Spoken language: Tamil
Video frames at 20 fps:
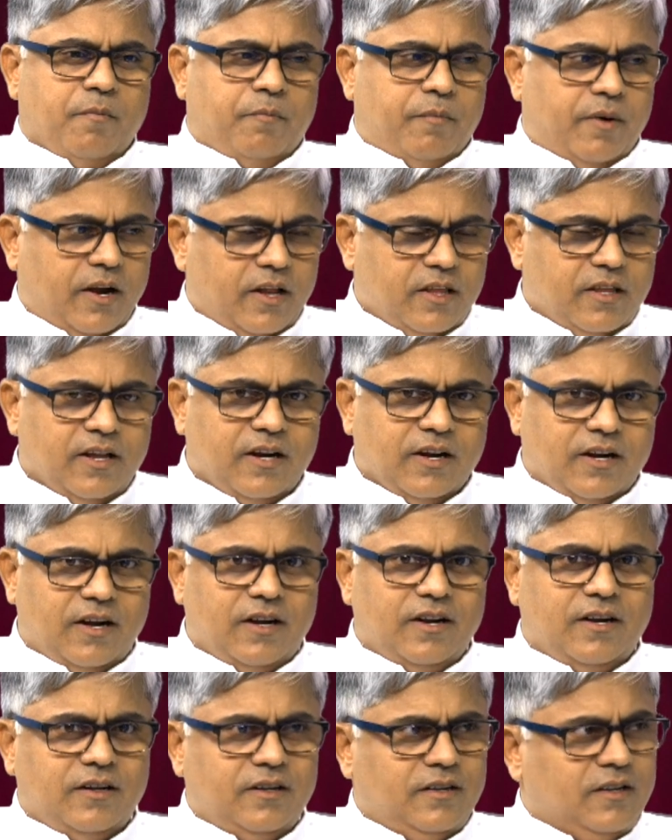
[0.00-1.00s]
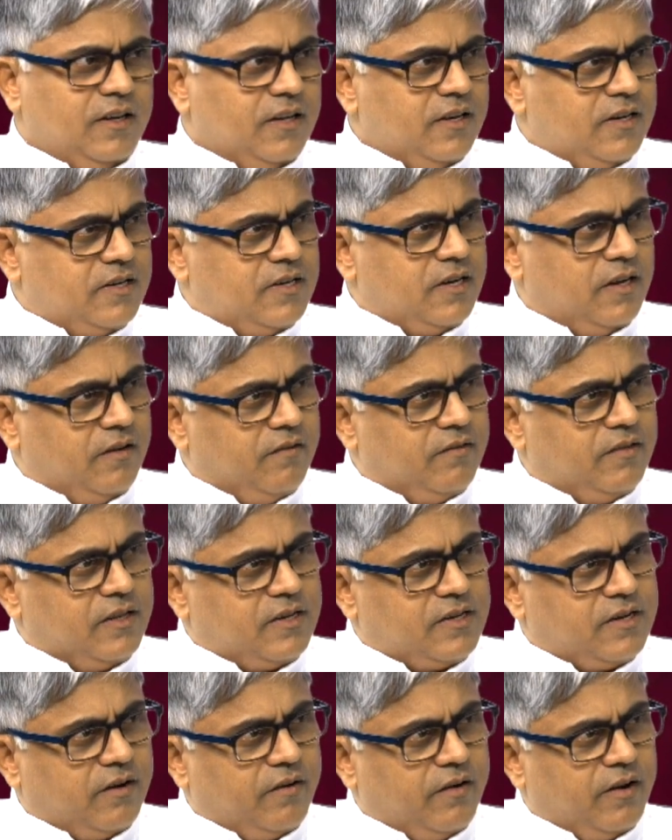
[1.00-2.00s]
மனிதர்கள்
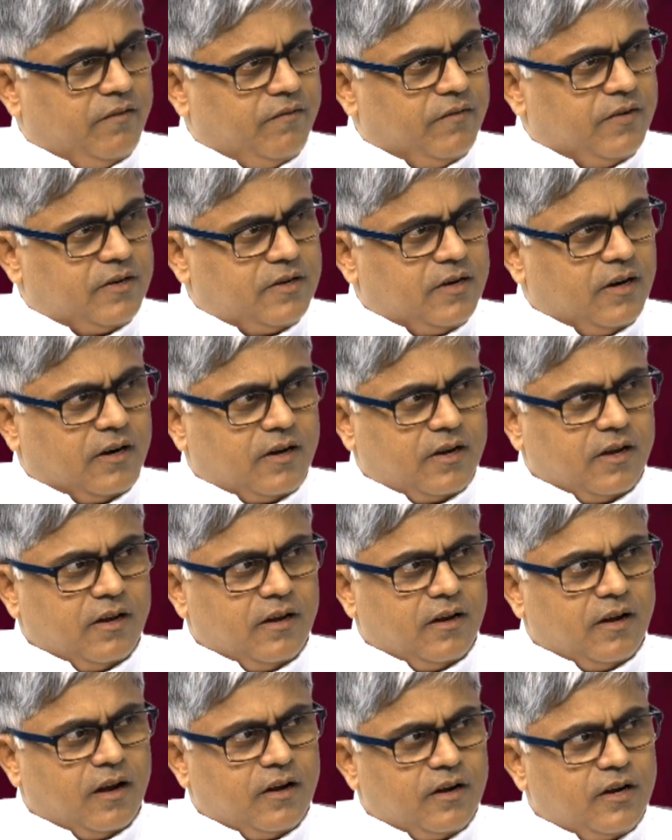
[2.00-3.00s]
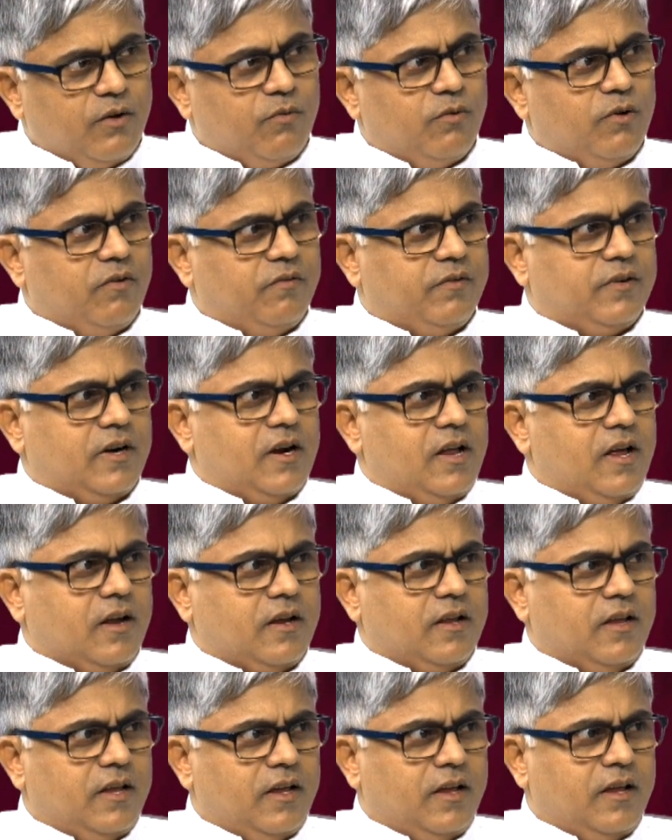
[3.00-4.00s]
இவற்றை இவற்றுக்கு நன்றி உள்ளவர்களாக